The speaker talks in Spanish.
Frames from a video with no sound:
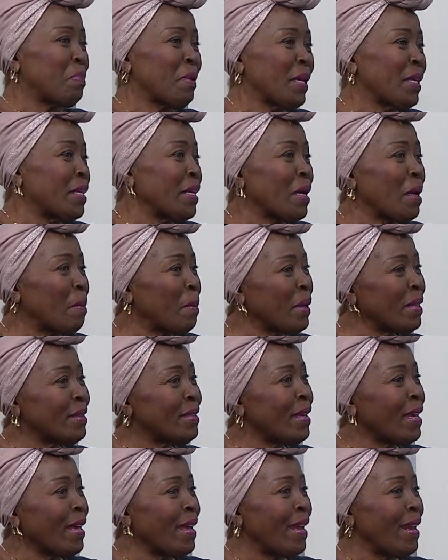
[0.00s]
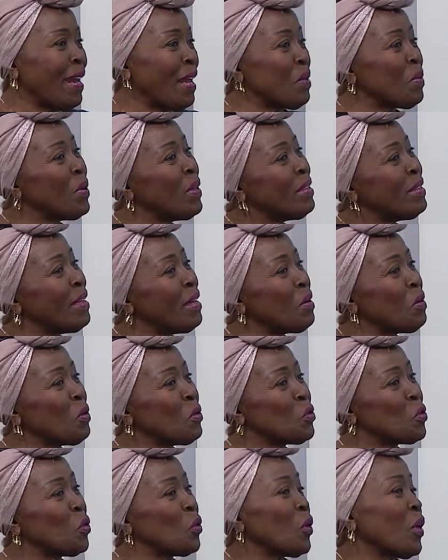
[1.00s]
prácticamente el año entero
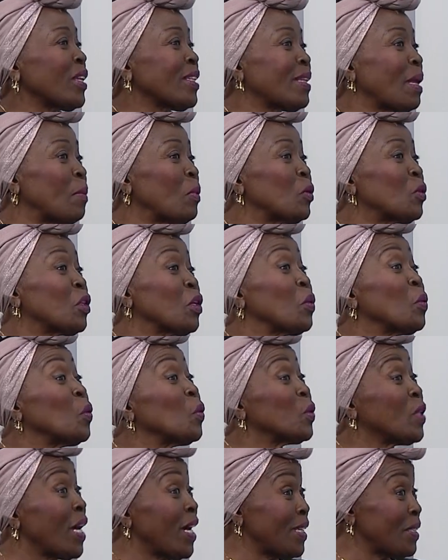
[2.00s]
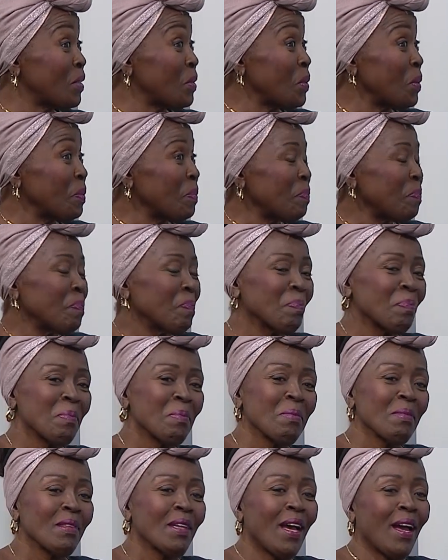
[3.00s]
nosotros estamos tributando
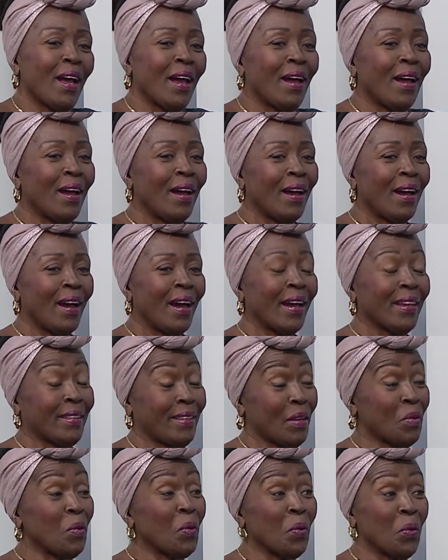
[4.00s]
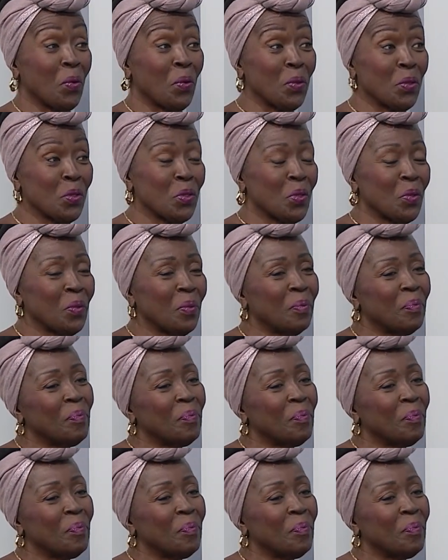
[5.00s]
a, este concurso,